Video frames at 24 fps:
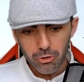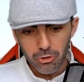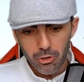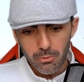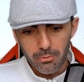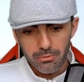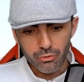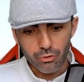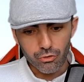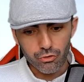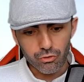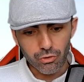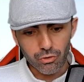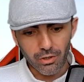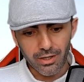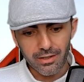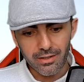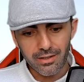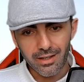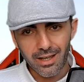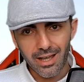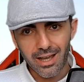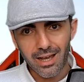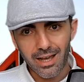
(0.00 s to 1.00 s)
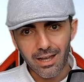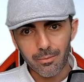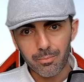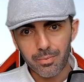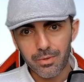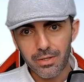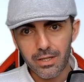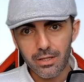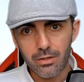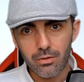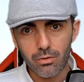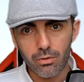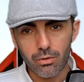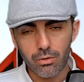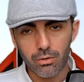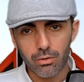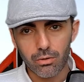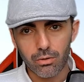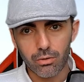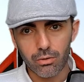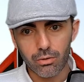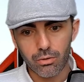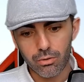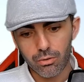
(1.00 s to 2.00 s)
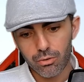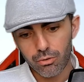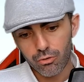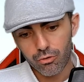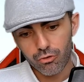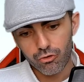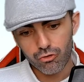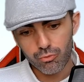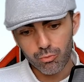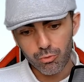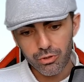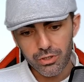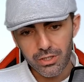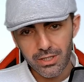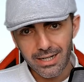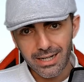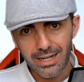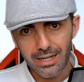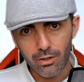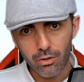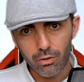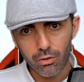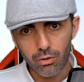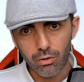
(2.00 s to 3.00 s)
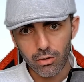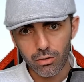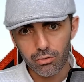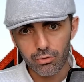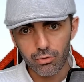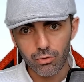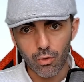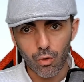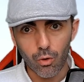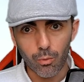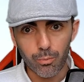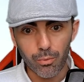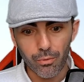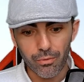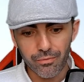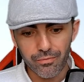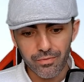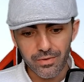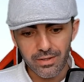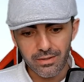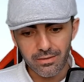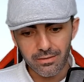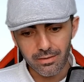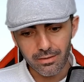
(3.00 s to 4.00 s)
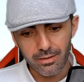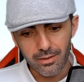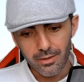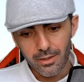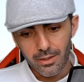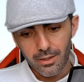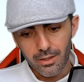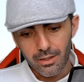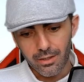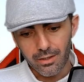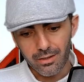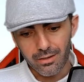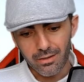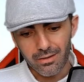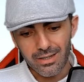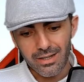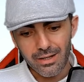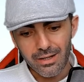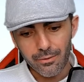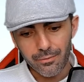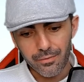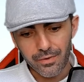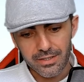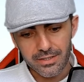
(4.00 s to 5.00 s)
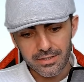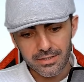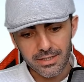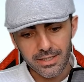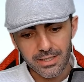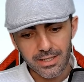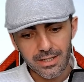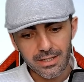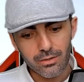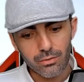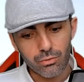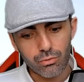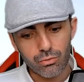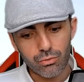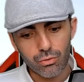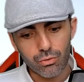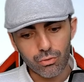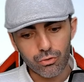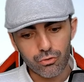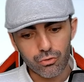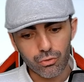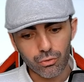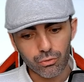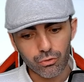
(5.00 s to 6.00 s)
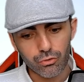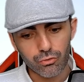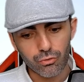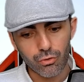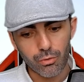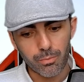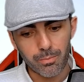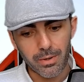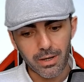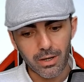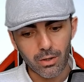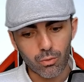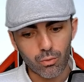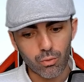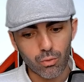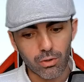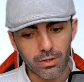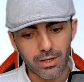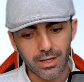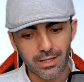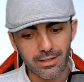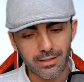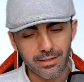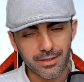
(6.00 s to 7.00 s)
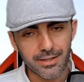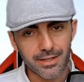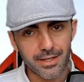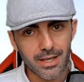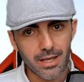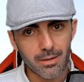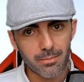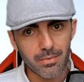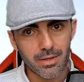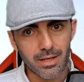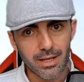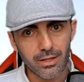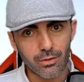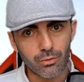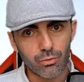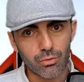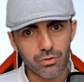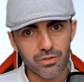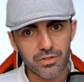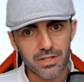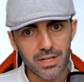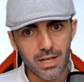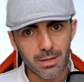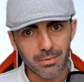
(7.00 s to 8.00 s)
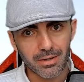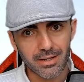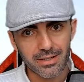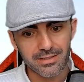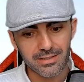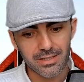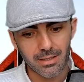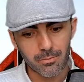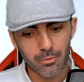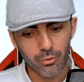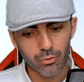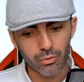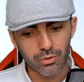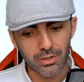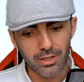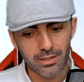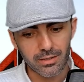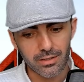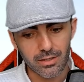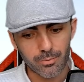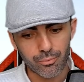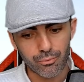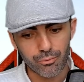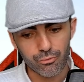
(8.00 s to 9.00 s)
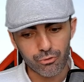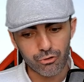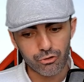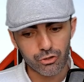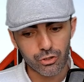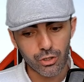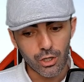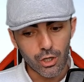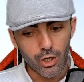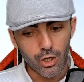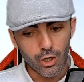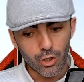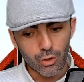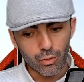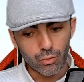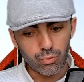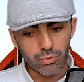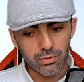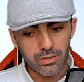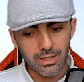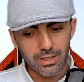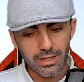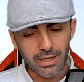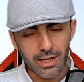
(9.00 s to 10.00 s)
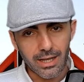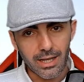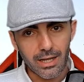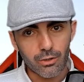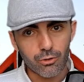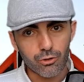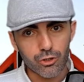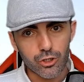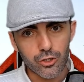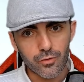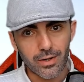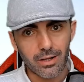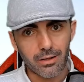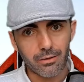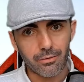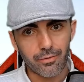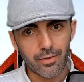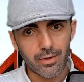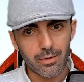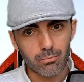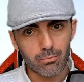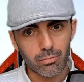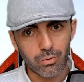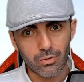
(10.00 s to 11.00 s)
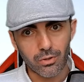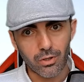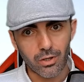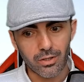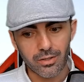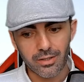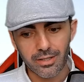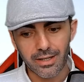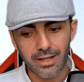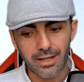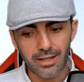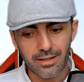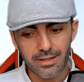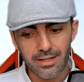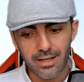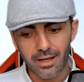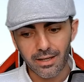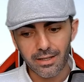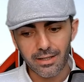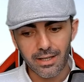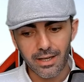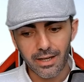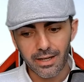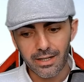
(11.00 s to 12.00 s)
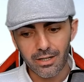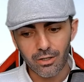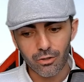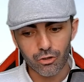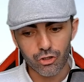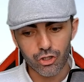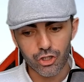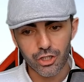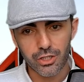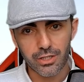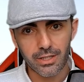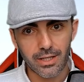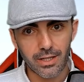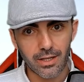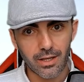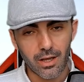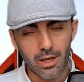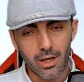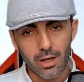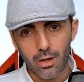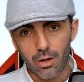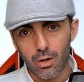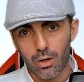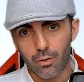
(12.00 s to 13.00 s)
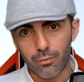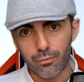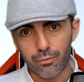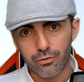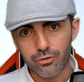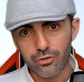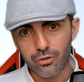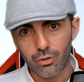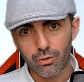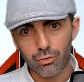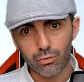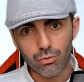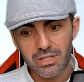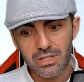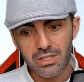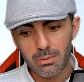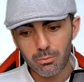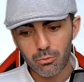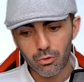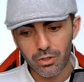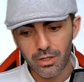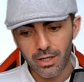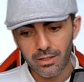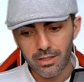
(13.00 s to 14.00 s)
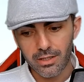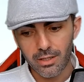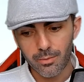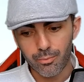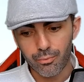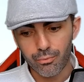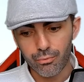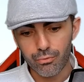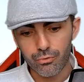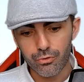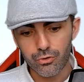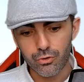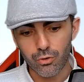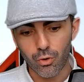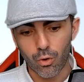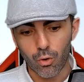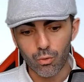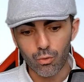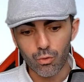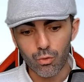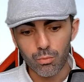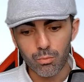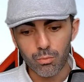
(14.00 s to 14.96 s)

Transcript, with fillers: parce que sur un terrain rapide, euh, je me dis que la corde, on peut vite euh, l'effacer. 2 sur 2 sur le parcours, quatrième et deuxième récemment de Quintet Plus. Tout terrain, le cheval a fait une bonne rentrée. Derrière, il a enchaîné en faisant deuxième de Quintet Plus. On le